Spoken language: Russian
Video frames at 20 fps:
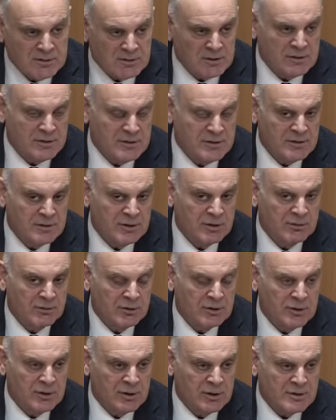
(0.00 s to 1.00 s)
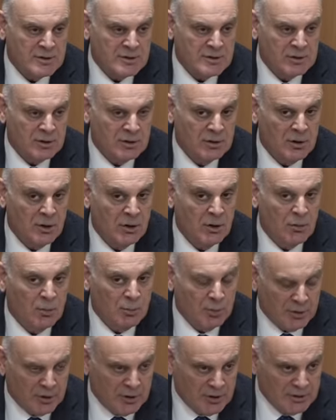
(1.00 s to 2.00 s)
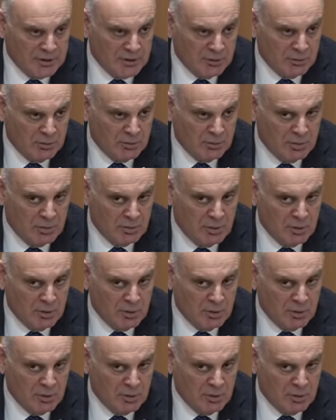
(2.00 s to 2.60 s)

с Российской Федерацией, при этом